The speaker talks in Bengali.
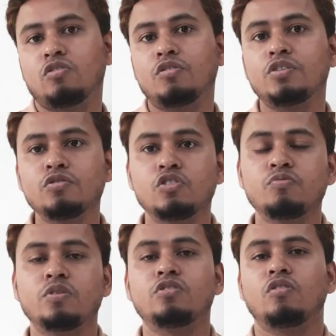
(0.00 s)
জন্য
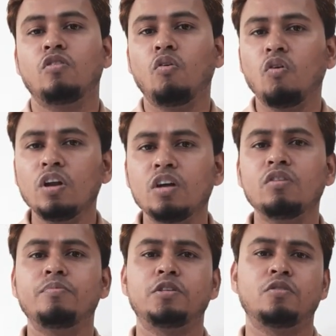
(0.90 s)
ইউটিউবের জন্য
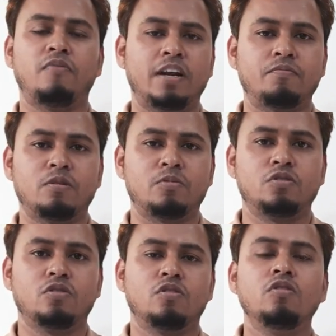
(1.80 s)
অন্যান্য ভিডিও প্ল্যাটফর্মের
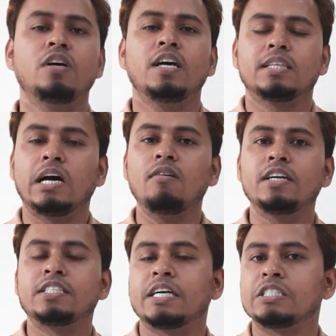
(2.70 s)
জন্য তাহলে
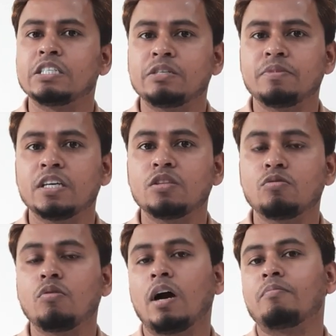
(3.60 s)
চ্যাট জিটিভি
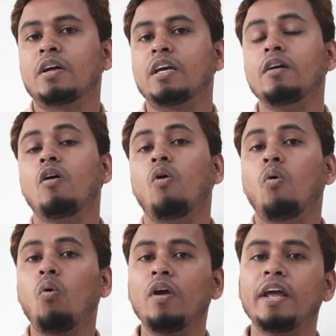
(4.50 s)
কিন্তু আপনাকে
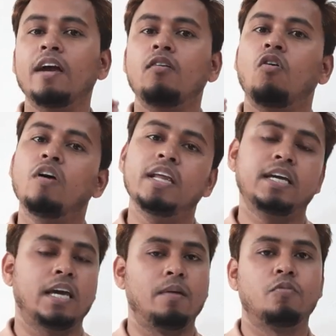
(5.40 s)
অনেক অনেক
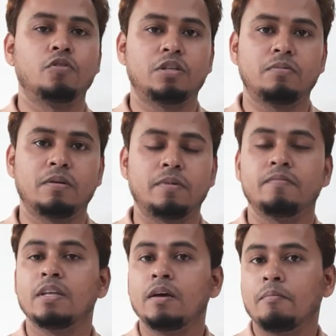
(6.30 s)
হেল্প করতে পারবে
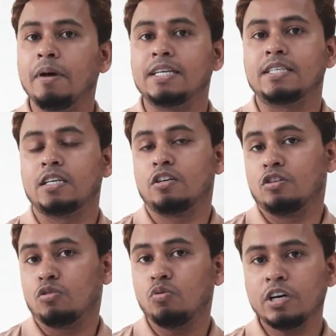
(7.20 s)
বাট
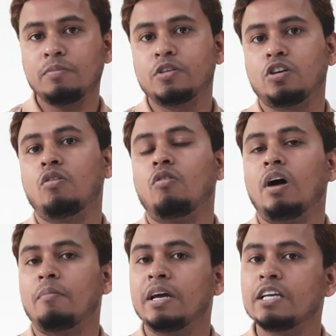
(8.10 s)
দুঃখের বিষয় হলো
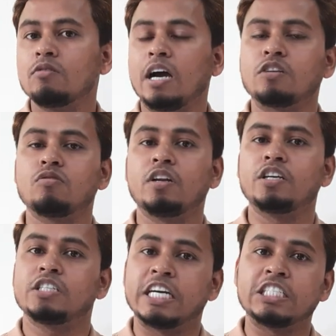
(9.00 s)
আমরা কিন্তু আসলে
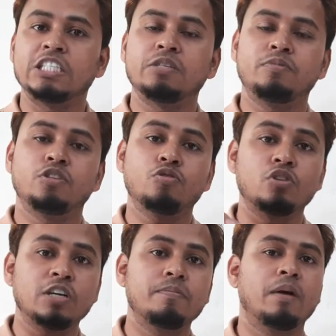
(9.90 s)
চ্যাট জিটিপির
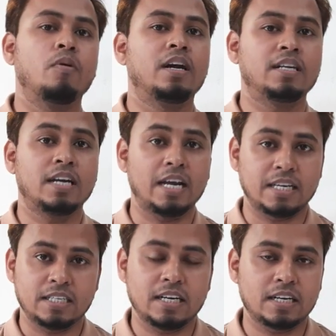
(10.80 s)
সঠিক ব্যবহারটা না
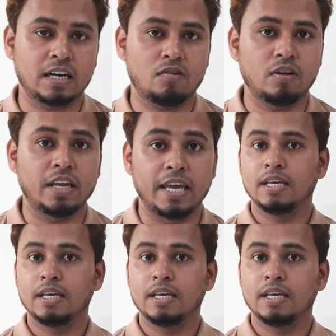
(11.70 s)
জানার কারণে